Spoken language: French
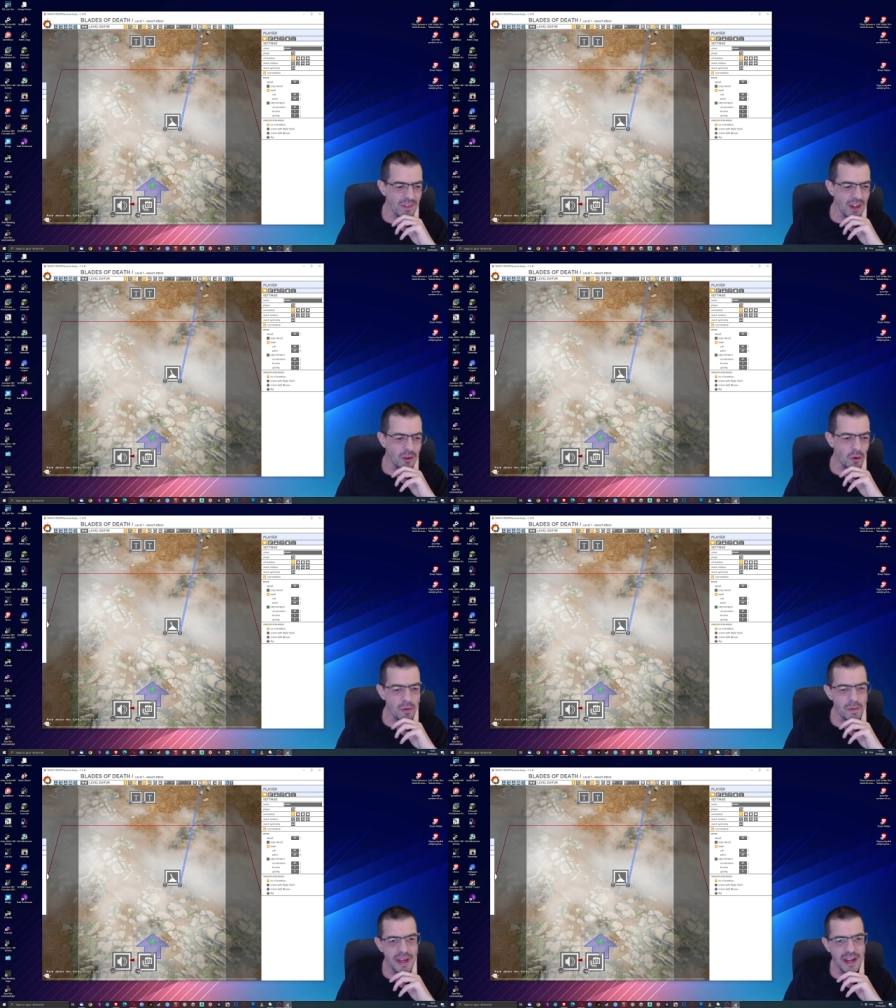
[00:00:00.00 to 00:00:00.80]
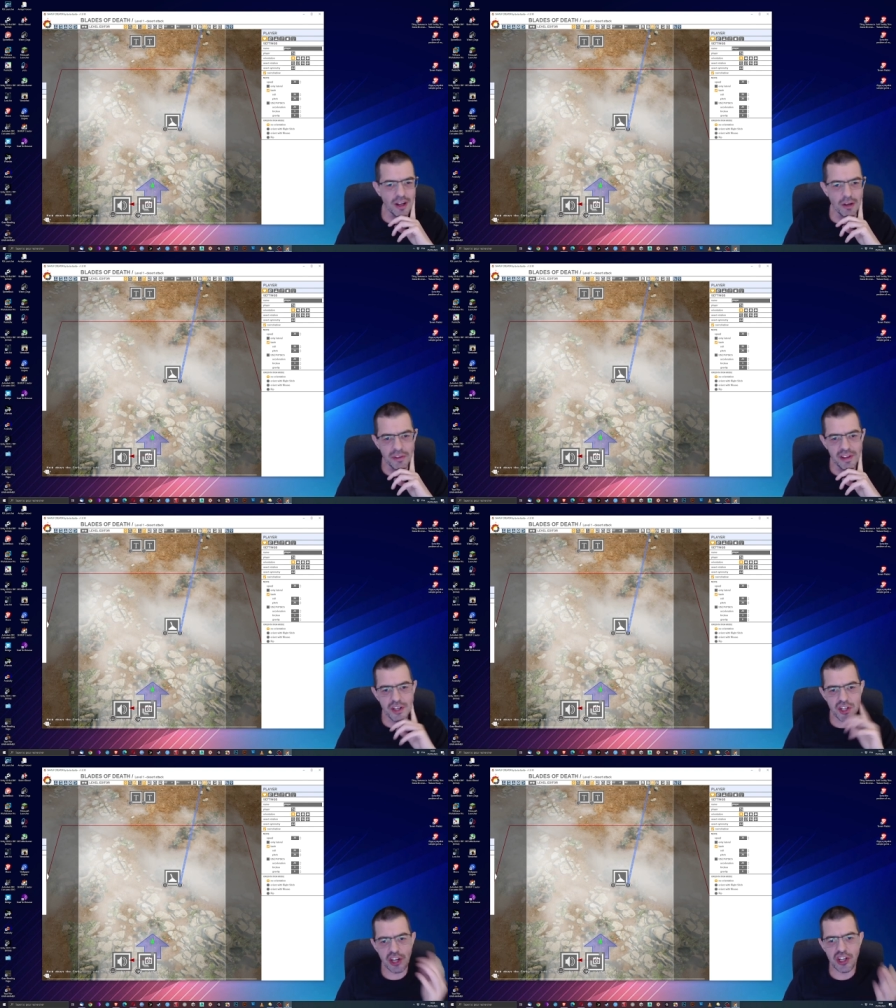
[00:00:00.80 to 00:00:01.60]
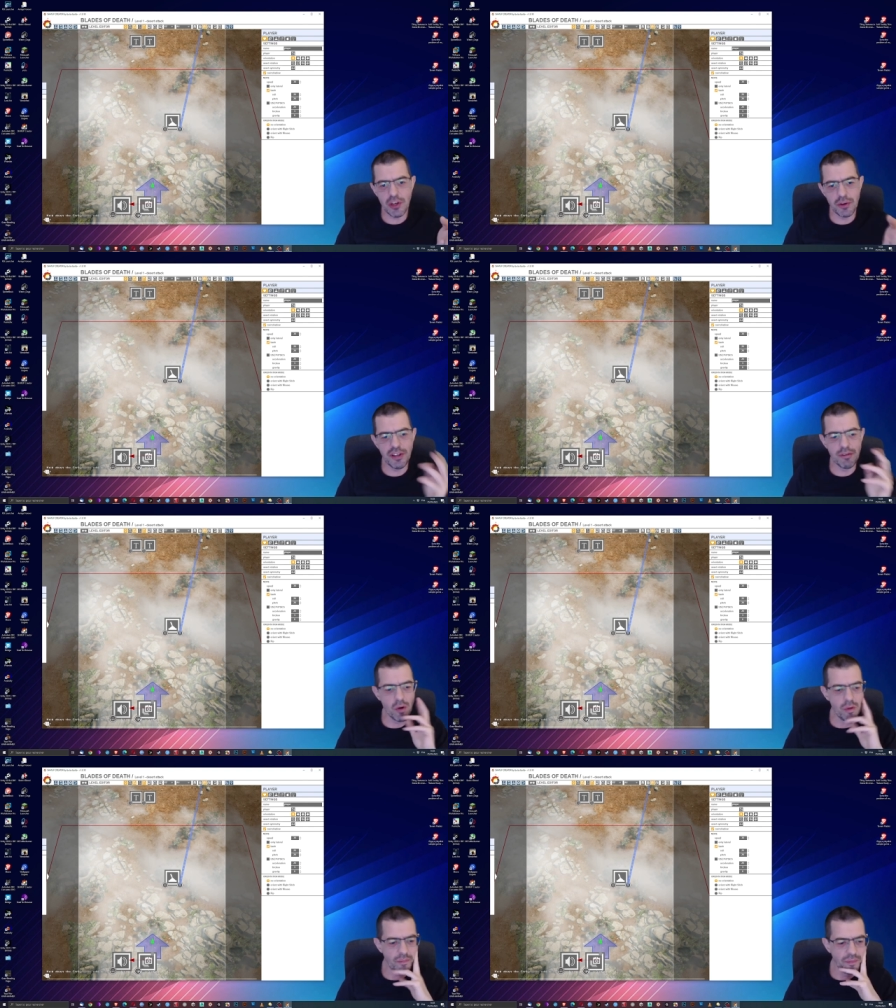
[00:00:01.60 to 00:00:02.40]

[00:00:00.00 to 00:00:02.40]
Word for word: Donc vous voyez, quand vous avez chargé le niveau,